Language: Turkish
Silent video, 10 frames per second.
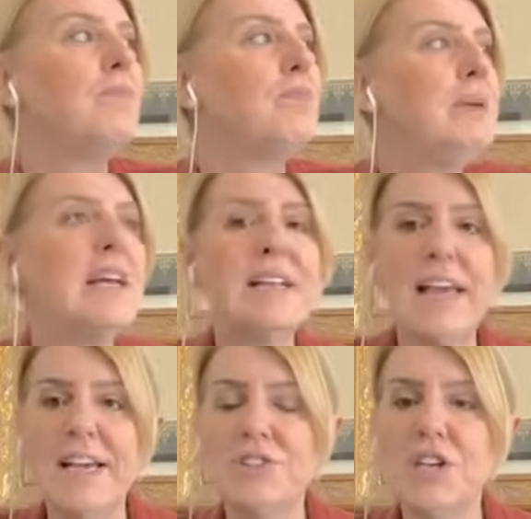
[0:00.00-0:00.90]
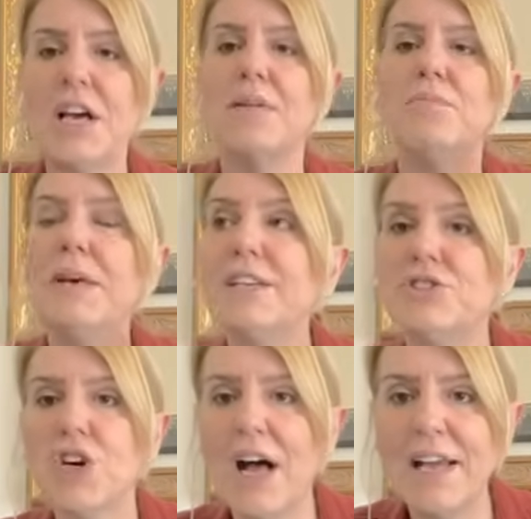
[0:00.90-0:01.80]
bir gence, bir
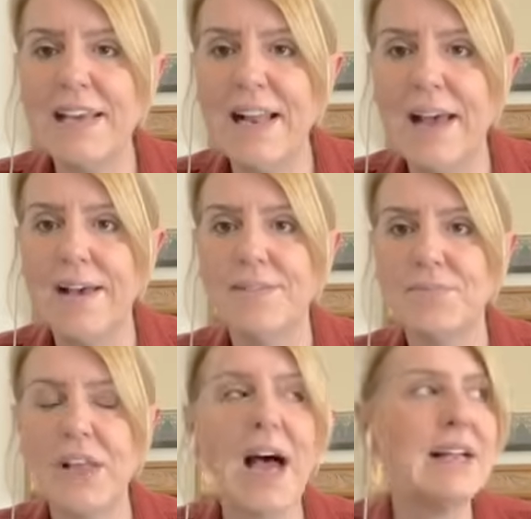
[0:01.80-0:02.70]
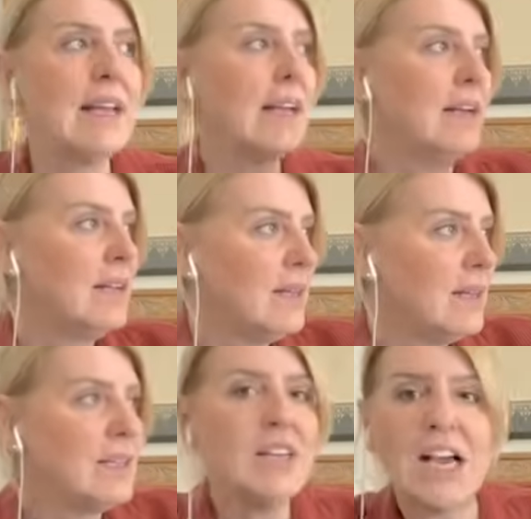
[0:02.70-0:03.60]
cahile yani
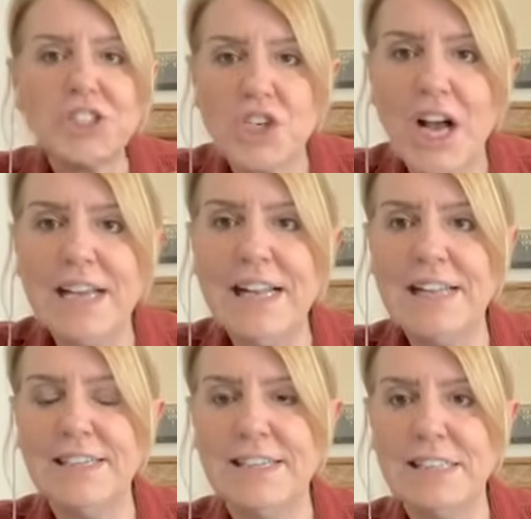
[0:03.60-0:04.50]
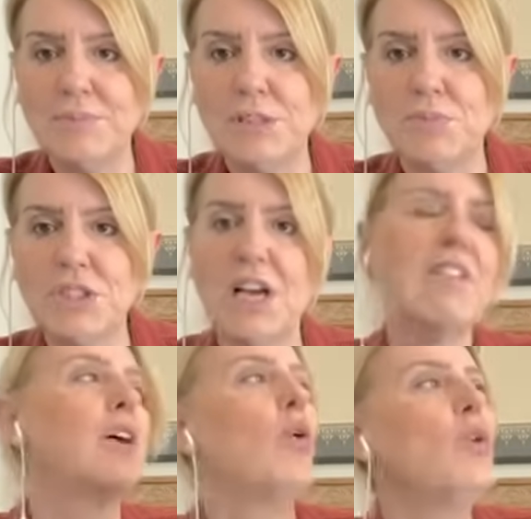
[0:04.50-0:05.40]
yaş cahilliği dediğimiz bir şey
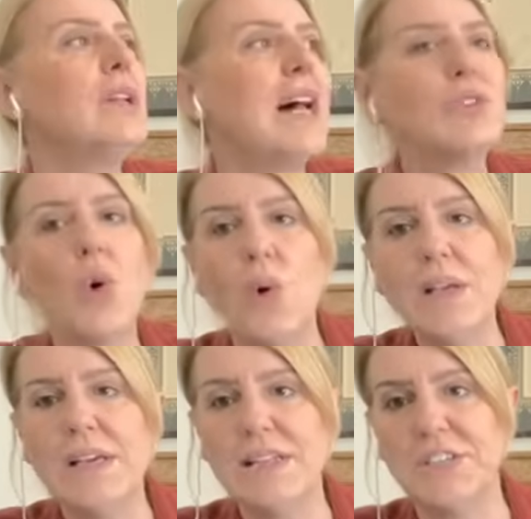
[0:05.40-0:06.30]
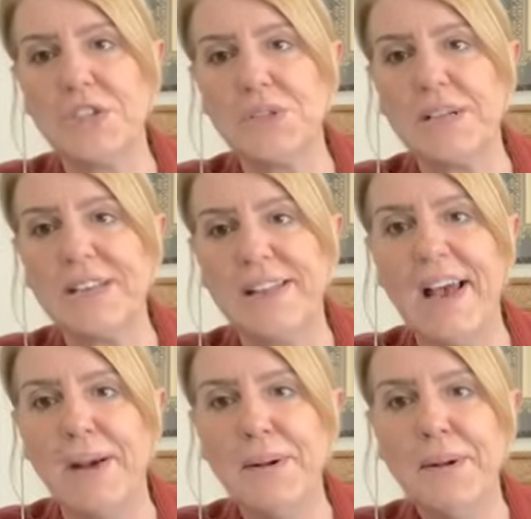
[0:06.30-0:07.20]
var. 16-17
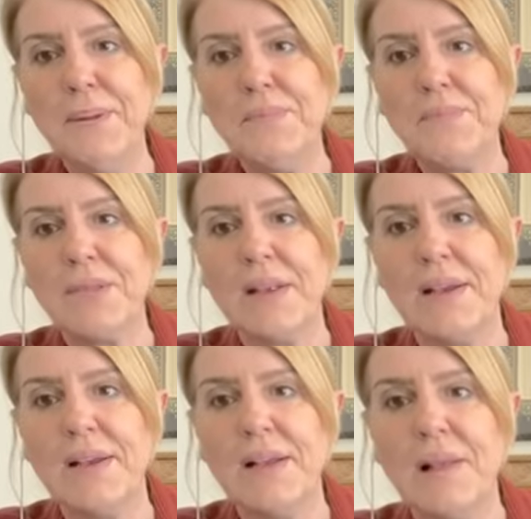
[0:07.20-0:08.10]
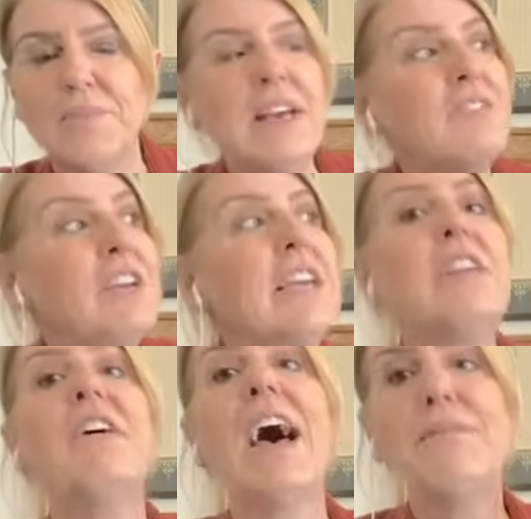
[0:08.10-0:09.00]
yaşındakine bir
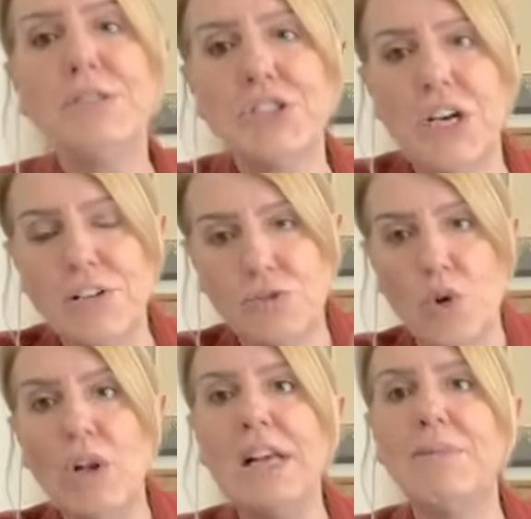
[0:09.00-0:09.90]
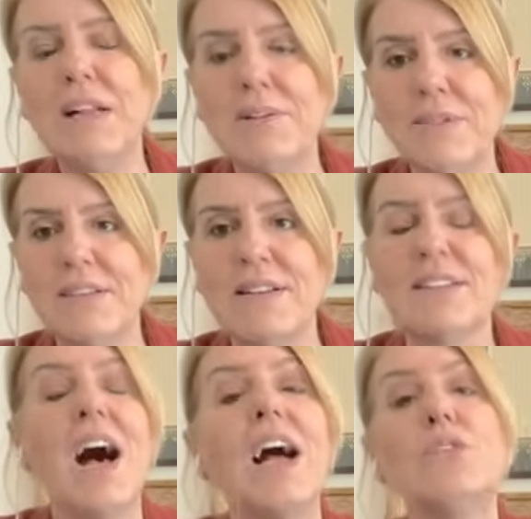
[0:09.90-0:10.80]
fikir vermeyeceğini söyleyebilir
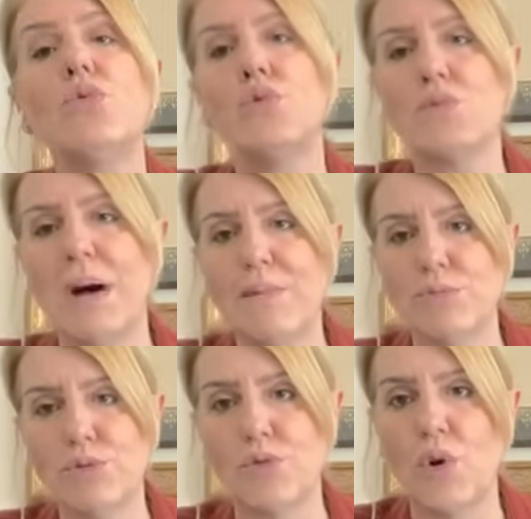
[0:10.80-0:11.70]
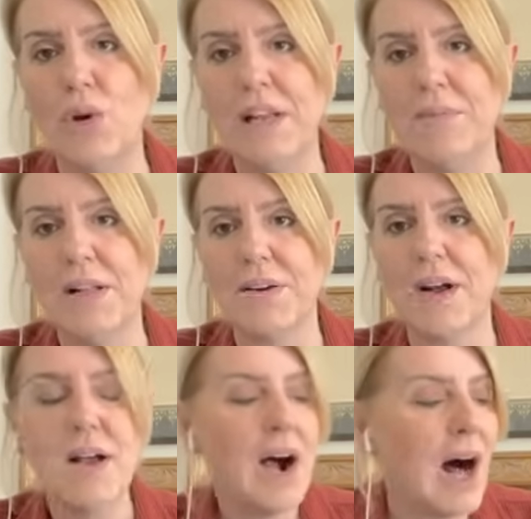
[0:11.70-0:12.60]
misiniz? Hangi uzman bunu söyleyebilir?
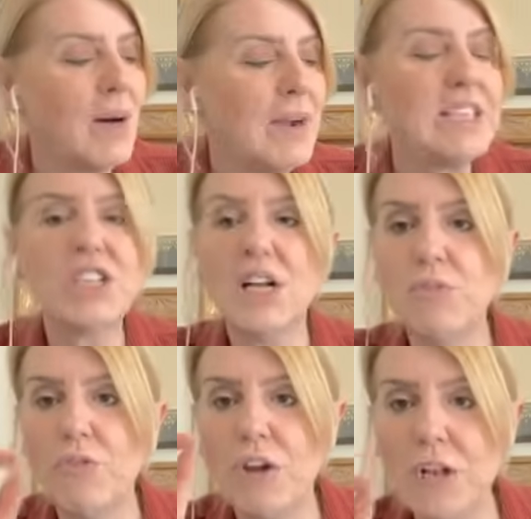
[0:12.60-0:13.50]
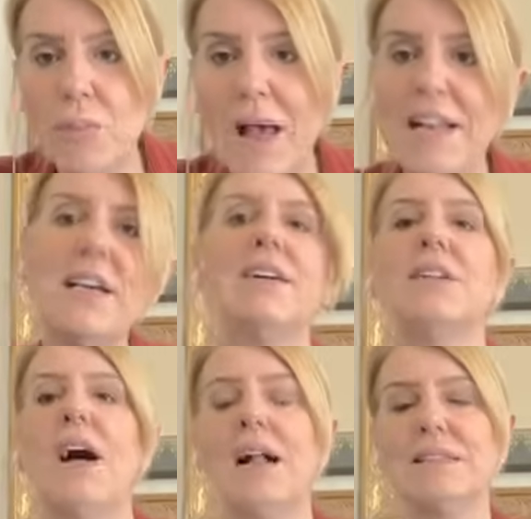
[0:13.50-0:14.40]
Ama işte bu fenomenlik
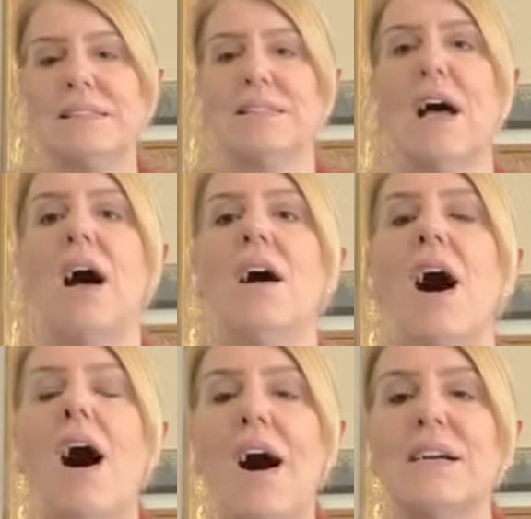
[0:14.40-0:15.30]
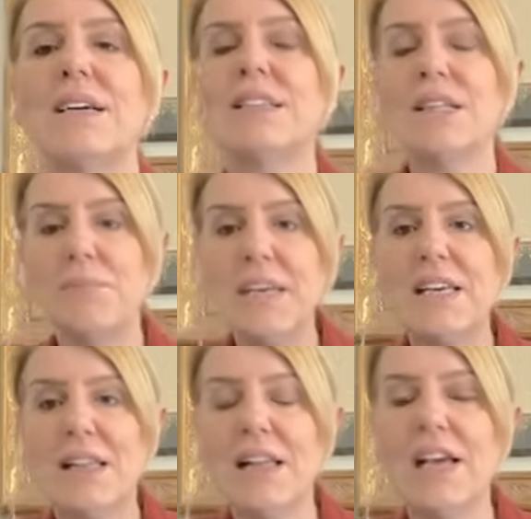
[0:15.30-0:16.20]
adı altında arkasına bir
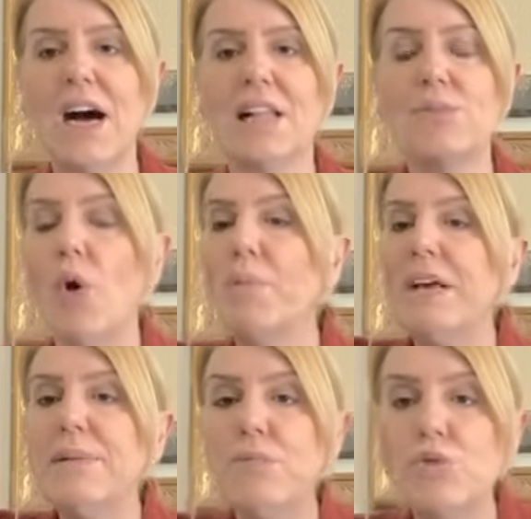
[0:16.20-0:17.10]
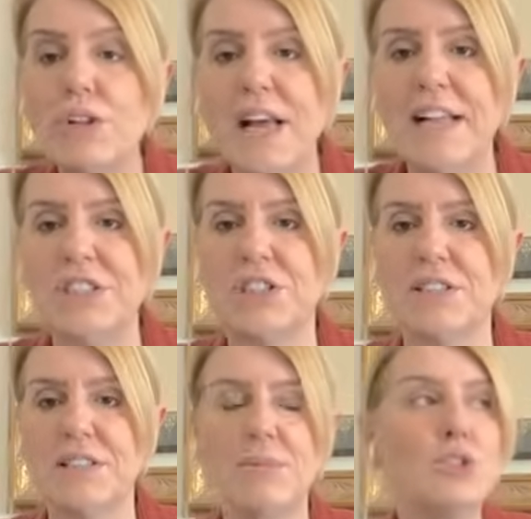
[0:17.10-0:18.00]
kitleyi alıp o benim bütün
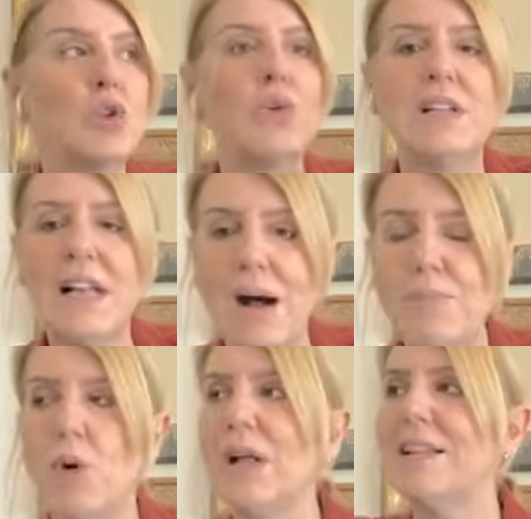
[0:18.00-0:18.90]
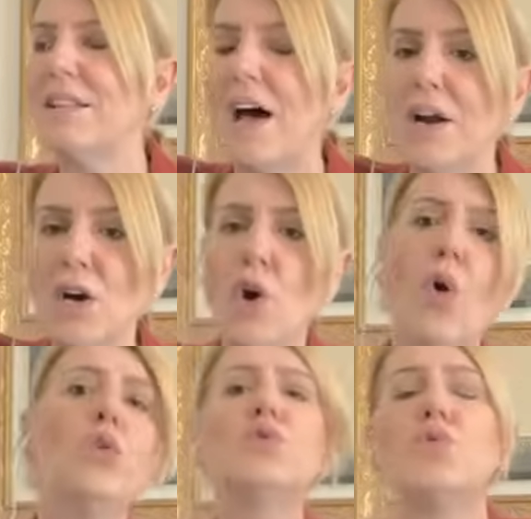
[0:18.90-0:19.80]
eleştirdiğim işte o Dilan Polatlar,
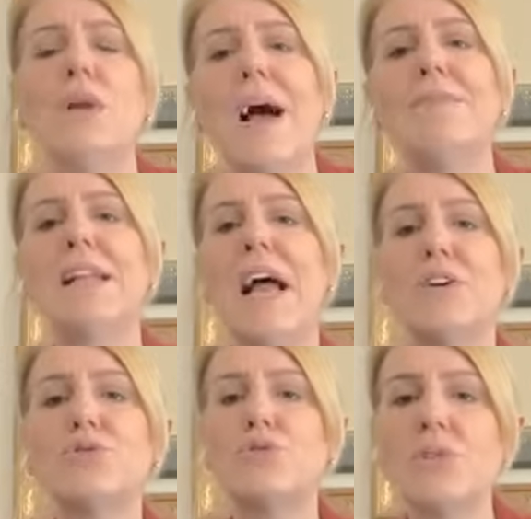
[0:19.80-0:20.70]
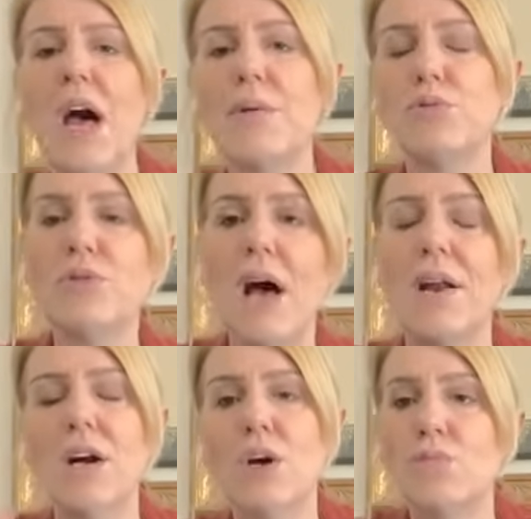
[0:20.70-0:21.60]
o Şulemsiler, şunlar bunlar
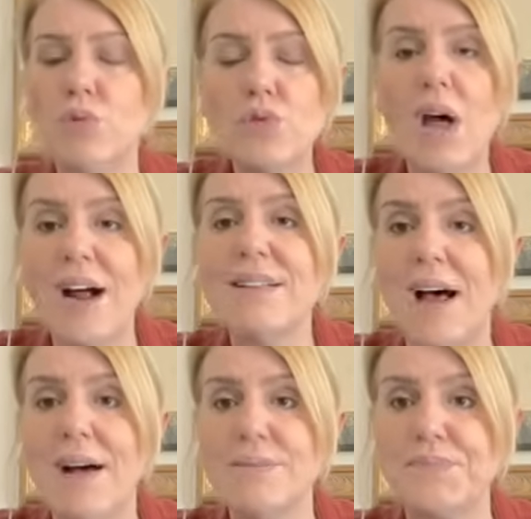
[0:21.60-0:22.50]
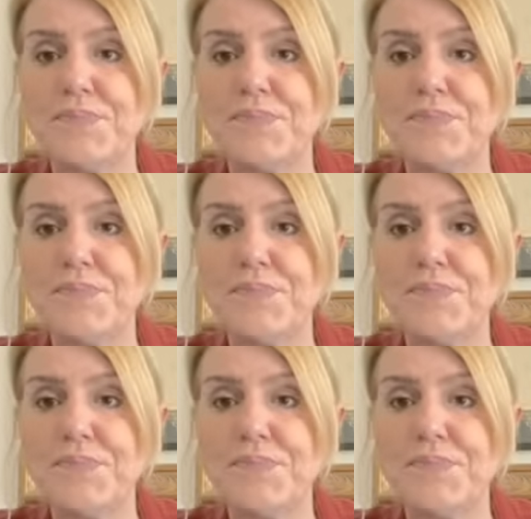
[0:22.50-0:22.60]
bunlar da